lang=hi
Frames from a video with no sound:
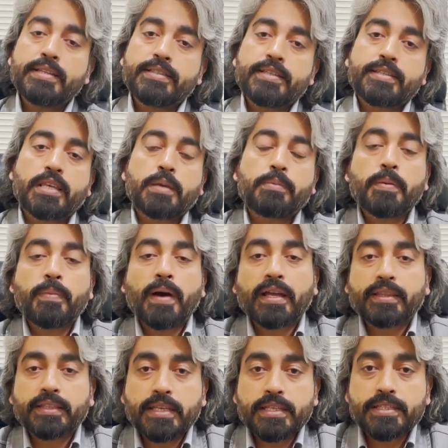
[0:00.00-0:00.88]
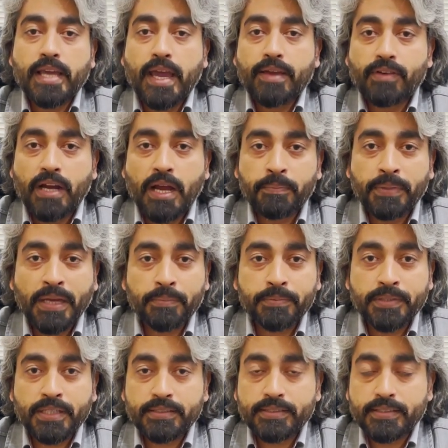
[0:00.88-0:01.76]
जिसकी भी बात की जाए वहाँ पर
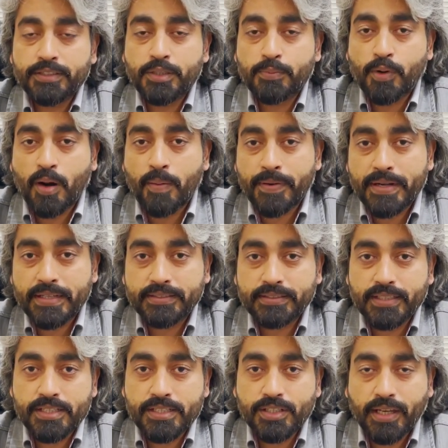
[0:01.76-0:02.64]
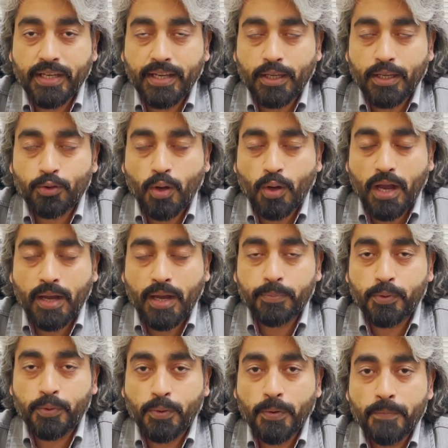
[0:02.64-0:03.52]
आप थ्री प्रॉपर्टीज़ सर्च करेंगे तो
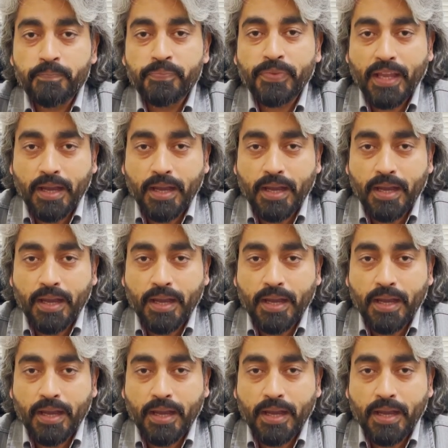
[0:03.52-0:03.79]
आपको